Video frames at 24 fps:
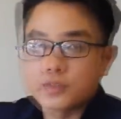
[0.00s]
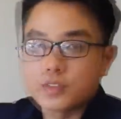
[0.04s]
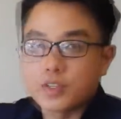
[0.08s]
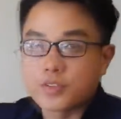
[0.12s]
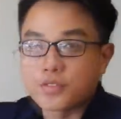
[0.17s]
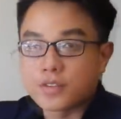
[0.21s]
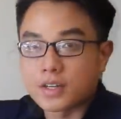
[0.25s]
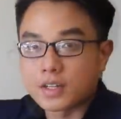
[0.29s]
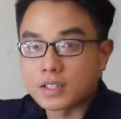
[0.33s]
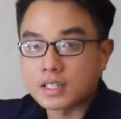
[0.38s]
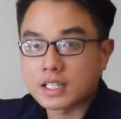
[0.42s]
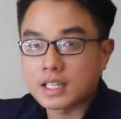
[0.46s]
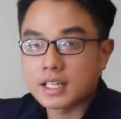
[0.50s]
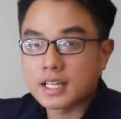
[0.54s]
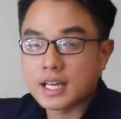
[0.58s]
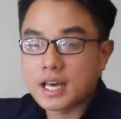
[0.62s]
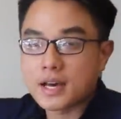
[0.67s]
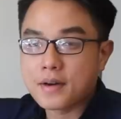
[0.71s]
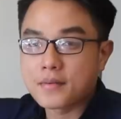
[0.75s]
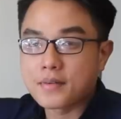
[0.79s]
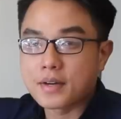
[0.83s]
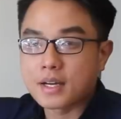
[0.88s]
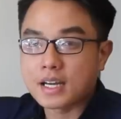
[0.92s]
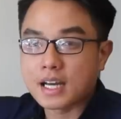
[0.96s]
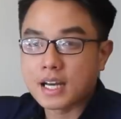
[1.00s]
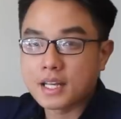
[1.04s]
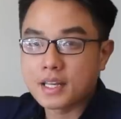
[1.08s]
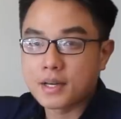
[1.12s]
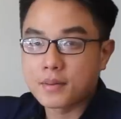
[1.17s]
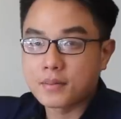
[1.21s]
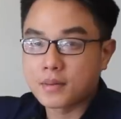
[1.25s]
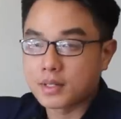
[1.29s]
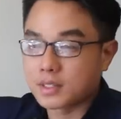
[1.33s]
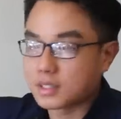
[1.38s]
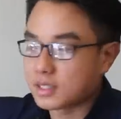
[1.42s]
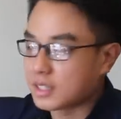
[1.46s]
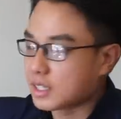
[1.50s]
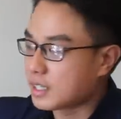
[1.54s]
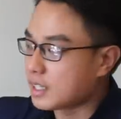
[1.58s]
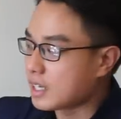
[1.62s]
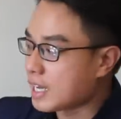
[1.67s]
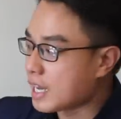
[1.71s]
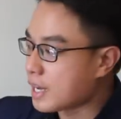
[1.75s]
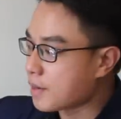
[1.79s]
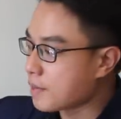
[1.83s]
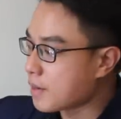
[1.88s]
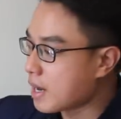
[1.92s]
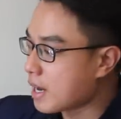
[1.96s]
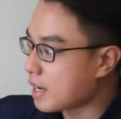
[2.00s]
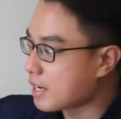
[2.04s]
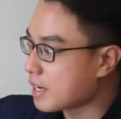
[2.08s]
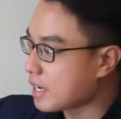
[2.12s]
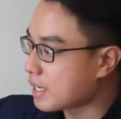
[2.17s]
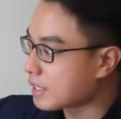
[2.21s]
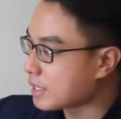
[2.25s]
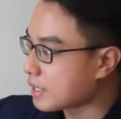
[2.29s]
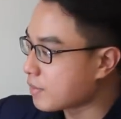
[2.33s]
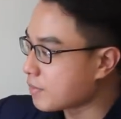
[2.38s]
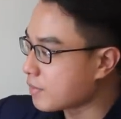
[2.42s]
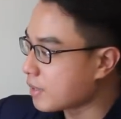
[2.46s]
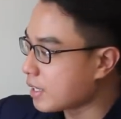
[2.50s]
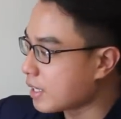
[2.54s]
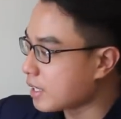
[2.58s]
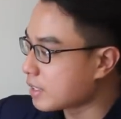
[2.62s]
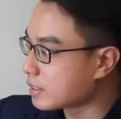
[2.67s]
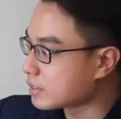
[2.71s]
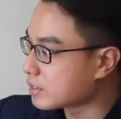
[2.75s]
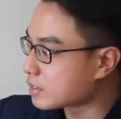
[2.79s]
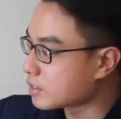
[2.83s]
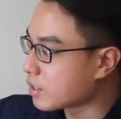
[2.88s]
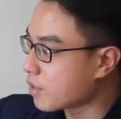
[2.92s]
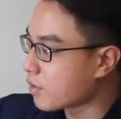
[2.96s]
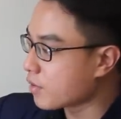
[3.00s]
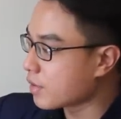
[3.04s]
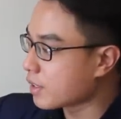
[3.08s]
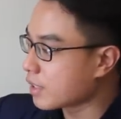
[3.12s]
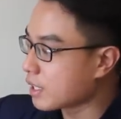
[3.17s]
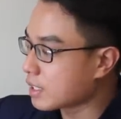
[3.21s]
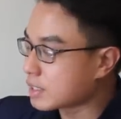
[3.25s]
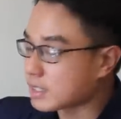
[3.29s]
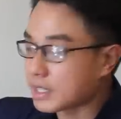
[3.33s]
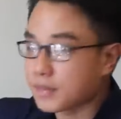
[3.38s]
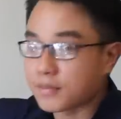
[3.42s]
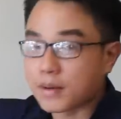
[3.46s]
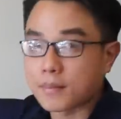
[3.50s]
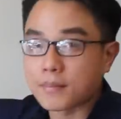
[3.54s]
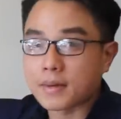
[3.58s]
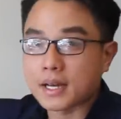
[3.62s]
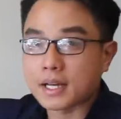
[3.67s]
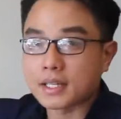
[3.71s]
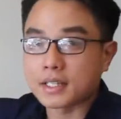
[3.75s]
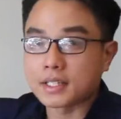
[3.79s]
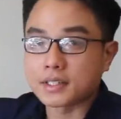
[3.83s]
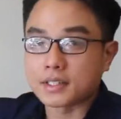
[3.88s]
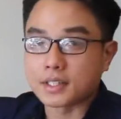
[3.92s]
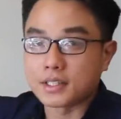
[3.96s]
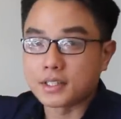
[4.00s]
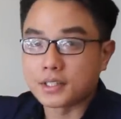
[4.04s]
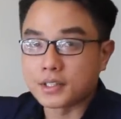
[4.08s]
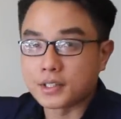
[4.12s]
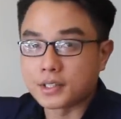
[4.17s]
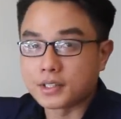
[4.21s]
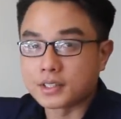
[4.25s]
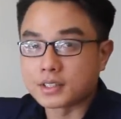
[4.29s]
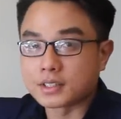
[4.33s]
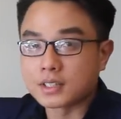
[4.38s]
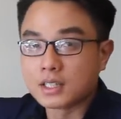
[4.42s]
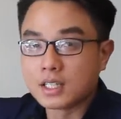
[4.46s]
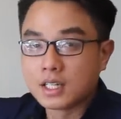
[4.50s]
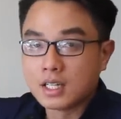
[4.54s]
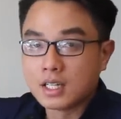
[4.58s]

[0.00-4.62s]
về phần đánh giá về cá nhân mình thì E3D 8000 so với các sản phẩm khác trên thị trường